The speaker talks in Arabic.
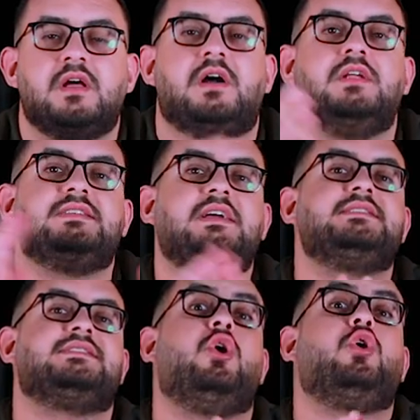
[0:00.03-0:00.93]
خلاص
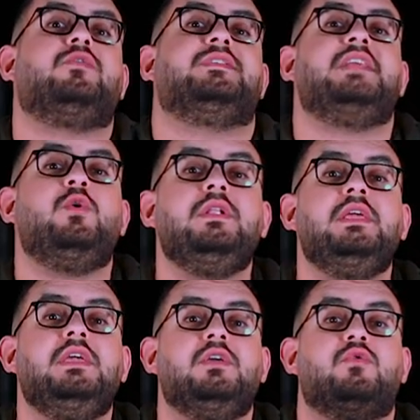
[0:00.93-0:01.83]
خلص التوقف
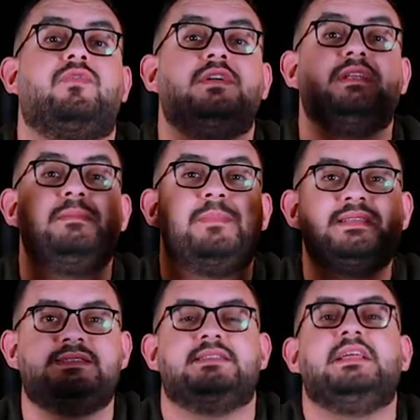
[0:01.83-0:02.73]
الدولي وفاضل
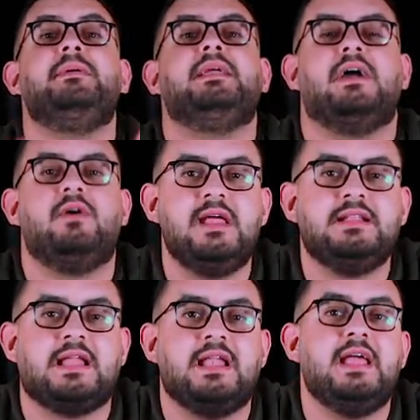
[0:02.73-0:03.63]
بس 8
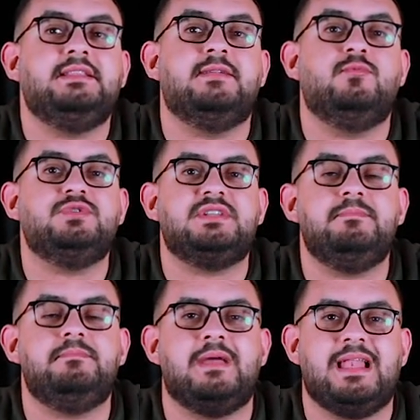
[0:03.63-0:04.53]
جولات على نهايه
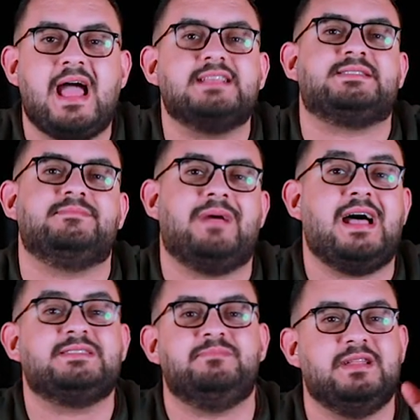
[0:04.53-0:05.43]
الموسم الحسم
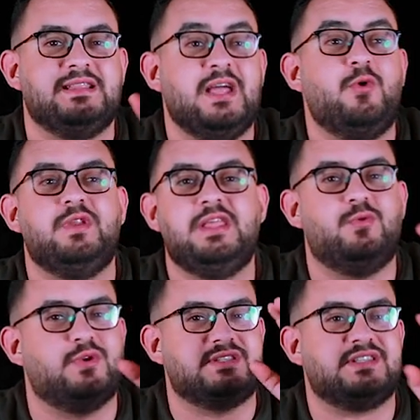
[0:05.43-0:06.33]
حسم للدوري
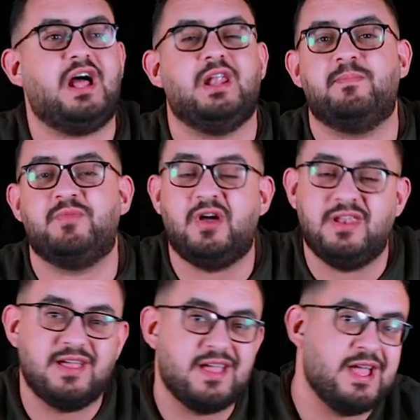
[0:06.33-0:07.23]
ولصراع
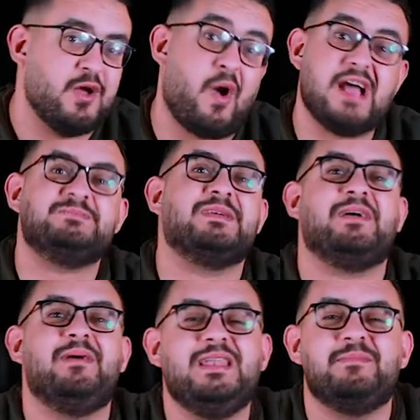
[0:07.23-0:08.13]
الابطال وحسم
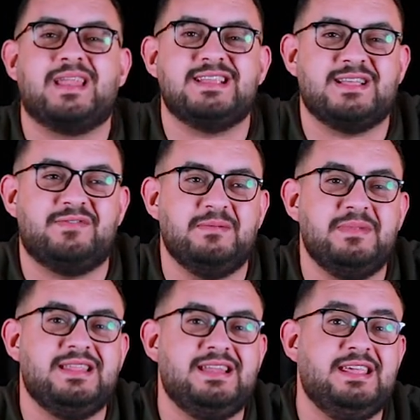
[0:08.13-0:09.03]
كمان لمركزك في
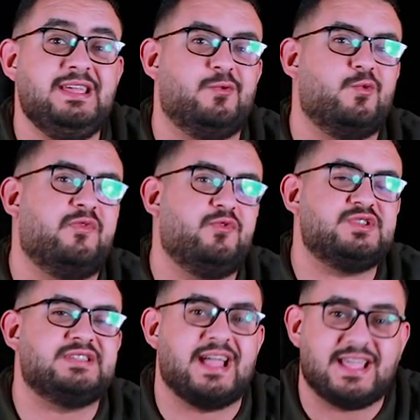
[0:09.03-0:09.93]
الميني ليج
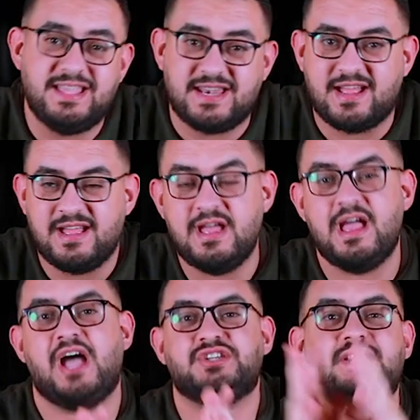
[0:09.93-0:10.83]
وفرصه اخيره
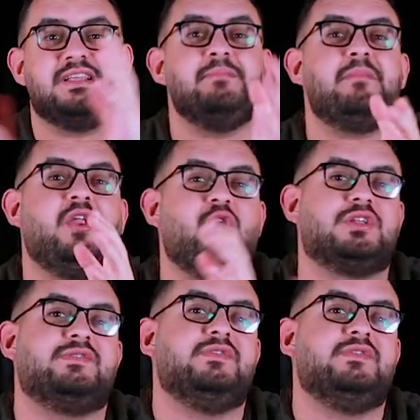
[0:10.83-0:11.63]
عشان تجمع نقطك في